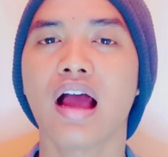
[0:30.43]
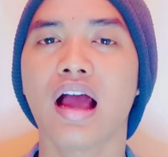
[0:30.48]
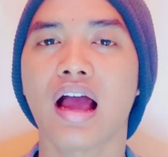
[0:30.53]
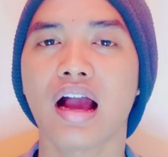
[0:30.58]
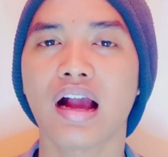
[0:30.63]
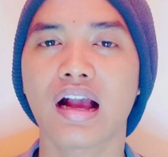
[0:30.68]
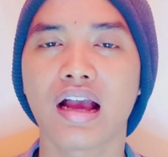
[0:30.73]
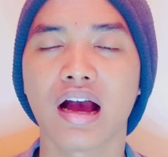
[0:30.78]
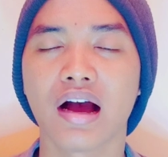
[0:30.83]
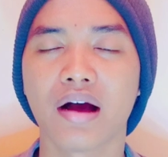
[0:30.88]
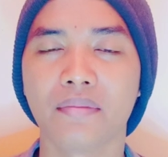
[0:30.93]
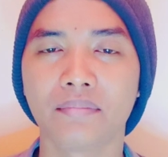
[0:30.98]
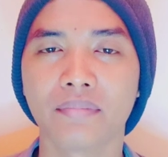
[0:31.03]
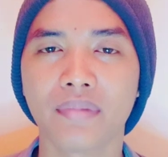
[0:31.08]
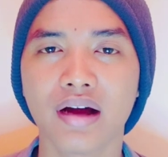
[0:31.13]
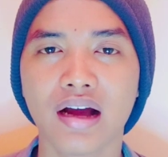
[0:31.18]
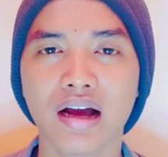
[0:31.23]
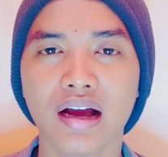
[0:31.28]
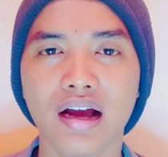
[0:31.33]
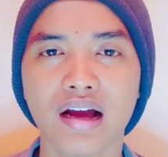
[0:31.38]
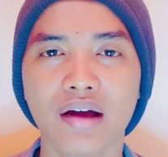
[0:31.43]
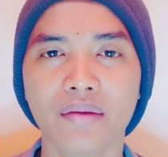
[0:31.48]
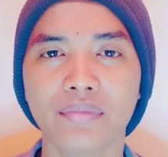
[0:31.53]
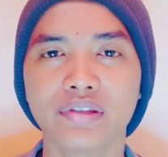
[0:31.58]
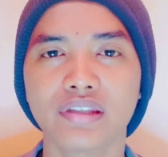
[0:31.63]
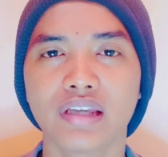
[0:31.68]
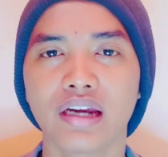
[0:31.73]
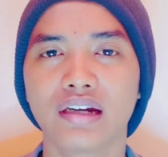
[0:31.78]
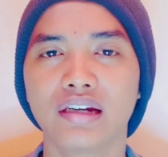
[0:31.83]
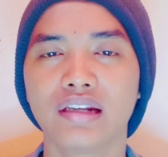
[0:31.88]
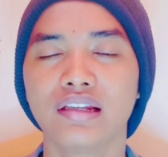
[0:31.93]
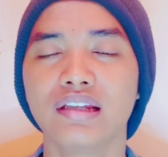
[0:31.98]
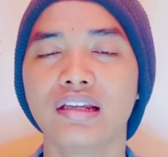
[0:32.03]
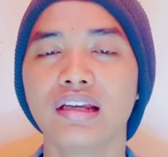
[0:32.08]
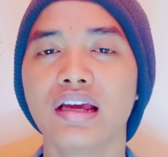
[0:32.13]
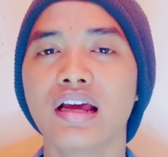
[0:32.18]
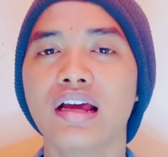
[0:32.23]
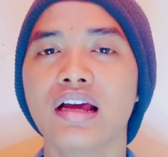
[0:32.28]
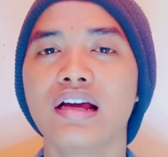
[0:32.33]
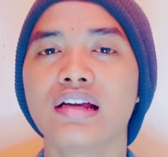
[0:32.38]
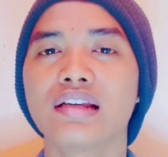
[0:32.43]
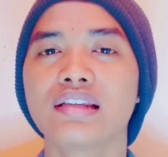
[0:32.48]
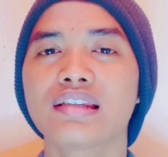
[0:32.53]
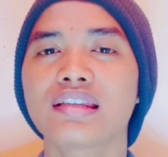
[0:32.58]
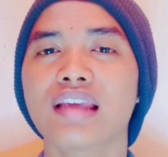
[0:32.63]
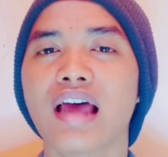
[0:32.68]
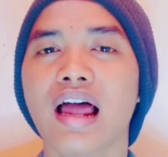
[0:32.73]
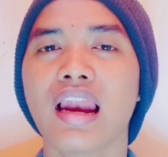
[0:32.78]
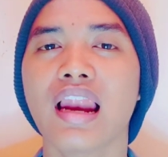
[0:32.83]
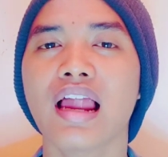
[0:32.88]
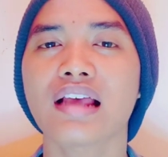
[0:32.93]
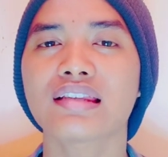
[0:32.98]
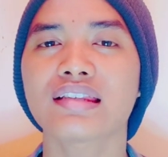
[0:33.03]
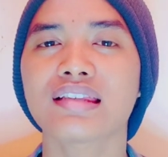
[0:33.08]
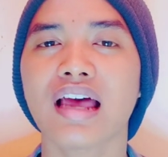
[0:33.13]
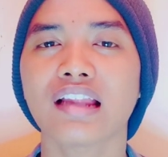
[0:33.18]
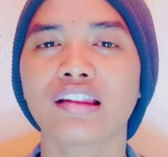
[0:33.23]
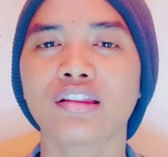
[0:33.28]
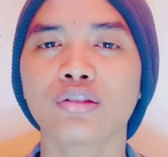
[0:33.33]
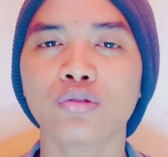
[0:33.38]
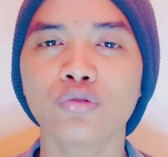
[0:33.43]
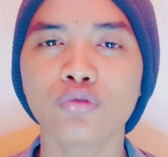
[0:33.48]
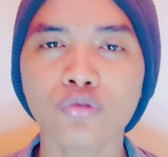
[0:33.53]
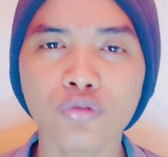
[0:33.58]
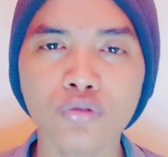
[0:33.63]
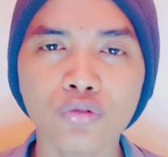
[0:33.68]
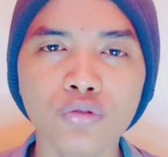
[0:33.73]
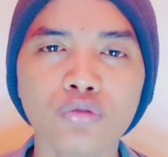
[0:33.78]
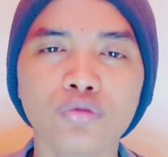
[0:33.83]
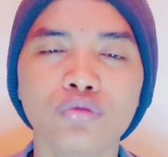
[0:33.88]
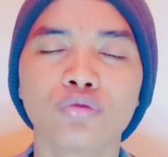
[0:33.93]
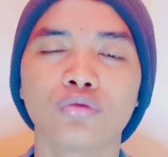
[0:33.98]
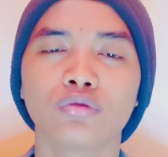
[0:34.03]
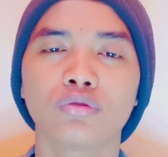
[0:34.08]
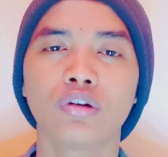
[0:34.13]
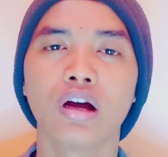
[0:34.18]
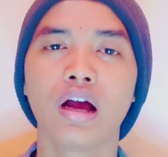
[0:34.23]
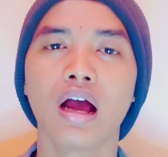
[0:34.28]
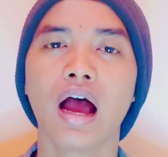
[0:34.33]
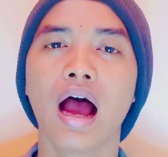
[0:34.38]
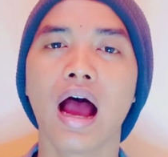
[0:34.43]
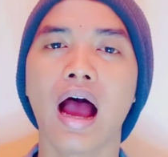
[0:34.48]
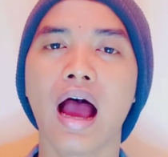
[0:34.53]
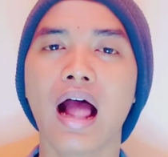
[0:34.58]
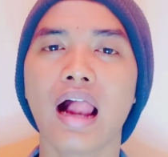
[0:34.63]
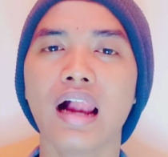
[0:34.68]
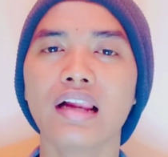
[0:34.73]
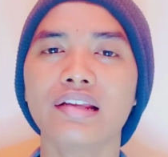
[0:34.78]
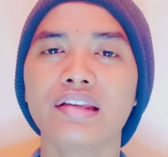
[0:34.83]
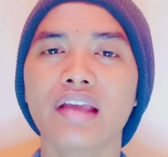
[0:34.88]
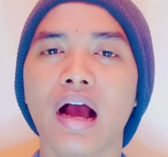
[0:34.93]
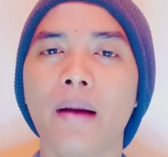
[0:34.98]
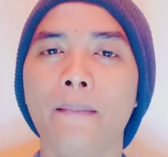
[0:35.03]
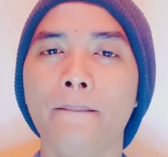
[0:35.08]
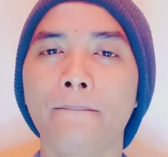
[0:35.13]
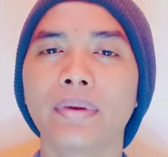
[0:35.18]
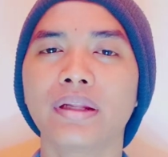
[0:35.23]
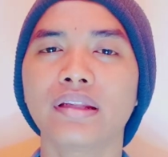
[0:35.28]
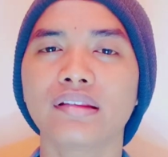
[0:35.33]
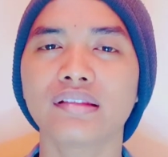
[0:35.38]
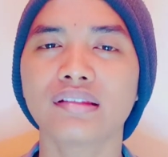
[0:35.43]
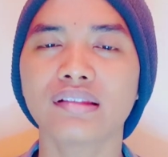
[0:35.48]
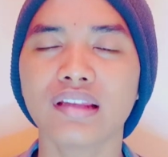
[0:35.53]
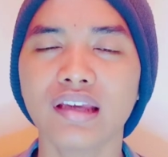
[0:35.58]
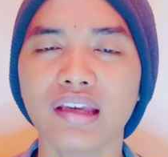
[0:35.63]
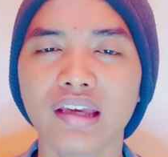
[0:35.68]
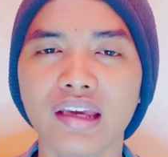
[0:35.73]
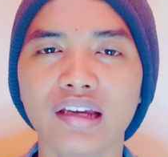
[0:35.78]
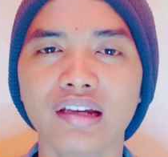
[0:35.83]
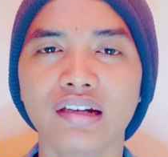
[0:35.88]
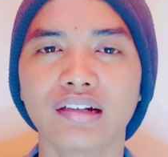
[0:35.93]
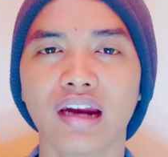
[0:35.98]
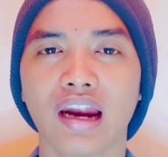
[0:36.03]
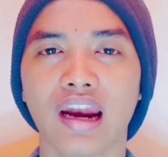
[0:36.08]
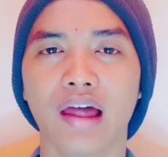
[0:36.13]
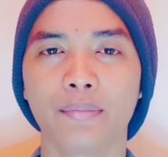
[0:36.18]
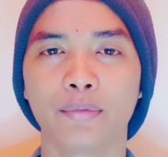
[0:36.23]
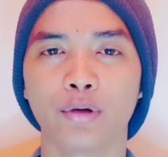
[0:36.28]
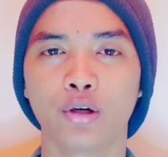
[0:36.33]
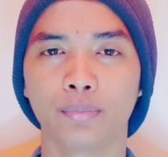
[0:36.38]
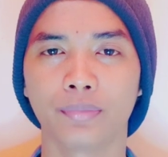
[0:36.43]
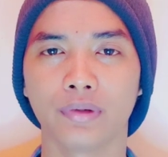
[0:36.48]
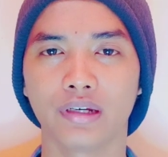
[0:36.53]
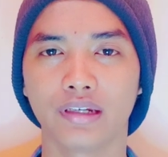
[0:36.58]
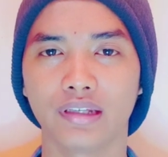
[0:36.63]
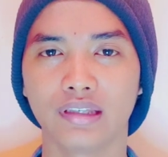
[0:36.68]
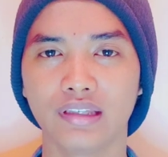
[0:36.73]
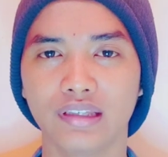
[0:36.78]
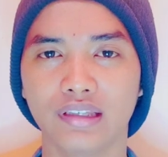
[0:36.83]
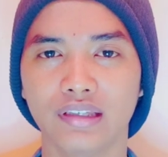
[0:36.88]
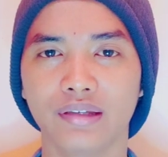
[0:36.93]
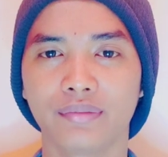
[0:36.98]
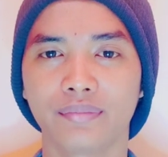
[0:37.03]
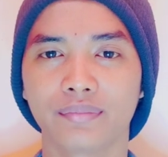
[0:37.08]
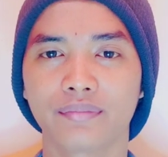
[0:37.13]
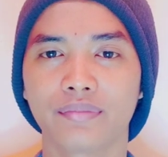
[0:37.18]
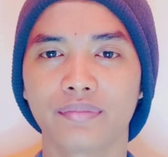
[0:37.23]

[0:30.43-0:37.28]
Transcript: agama menjadi salah satu hal yang penting dalam hidup ini.